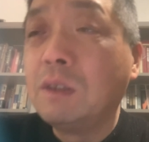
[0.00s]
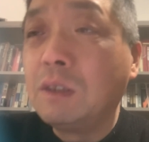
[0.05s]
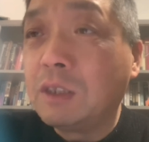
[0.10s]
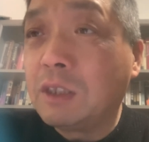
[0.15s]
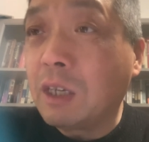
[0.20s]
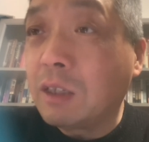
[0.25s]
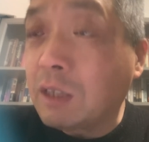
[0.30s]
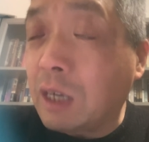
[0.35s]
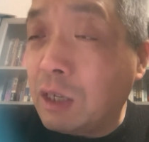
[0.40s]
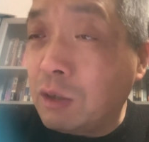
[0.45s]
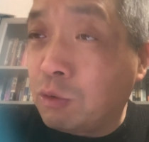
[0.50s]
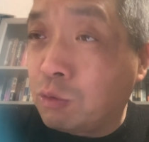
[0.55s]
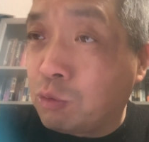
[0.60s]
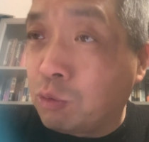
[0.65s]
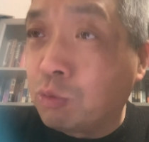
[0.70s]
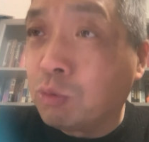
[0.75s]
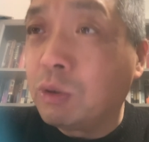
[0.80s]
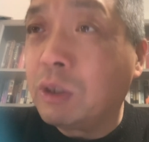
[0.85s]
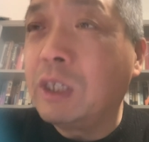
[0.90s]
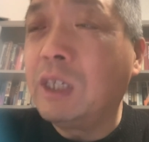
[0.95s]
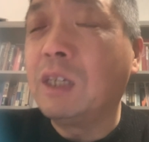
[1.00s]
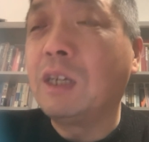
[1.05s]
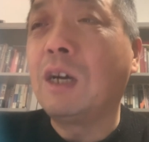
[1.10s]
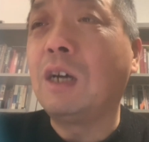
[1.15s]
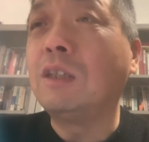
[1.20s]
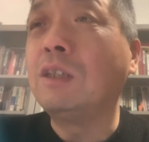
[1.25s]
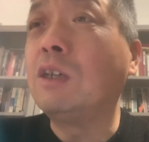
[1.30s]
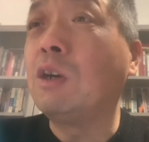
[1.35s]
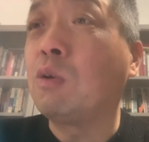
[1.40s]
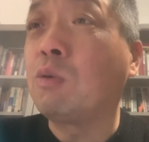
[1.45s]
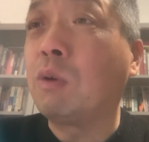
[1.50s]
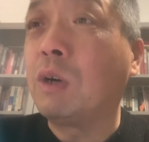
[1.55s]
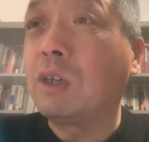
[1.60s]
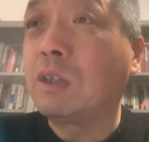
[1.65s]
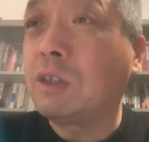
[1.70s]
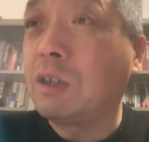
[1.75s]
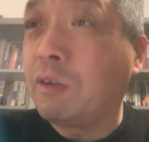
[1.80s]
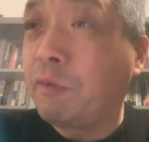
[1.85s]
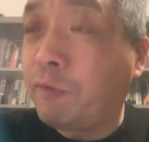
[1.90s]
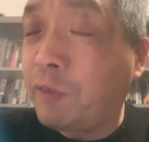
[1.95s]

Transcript: 现在又鼓励了，那会儿是